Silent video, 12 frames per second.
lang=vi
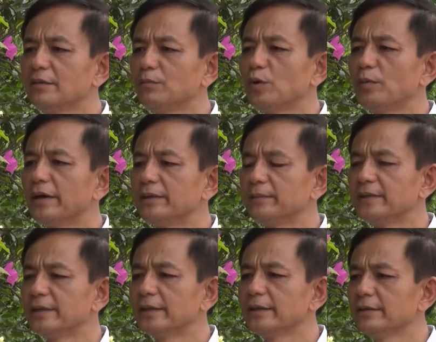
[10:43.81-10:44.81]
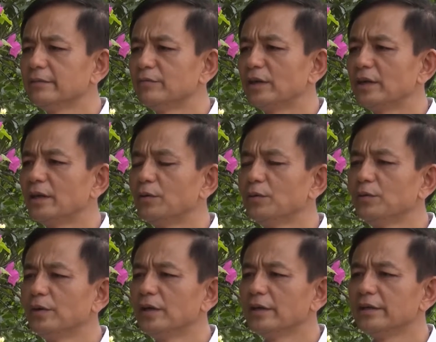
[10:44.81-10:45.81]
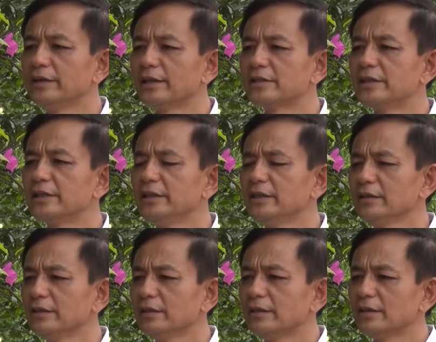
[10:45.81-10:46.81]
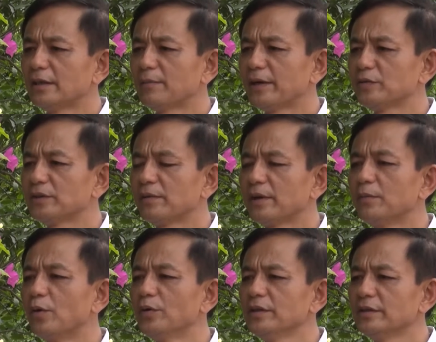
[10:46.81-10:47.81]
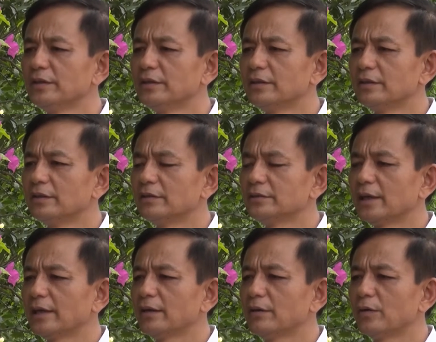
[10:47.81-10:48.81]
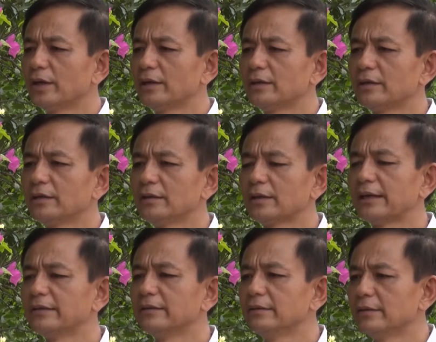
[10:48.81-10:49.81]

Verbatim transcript: mua bảo hiểm y tế phấn đấu đến tháng 9 năm 2024 sẽ hoàn thành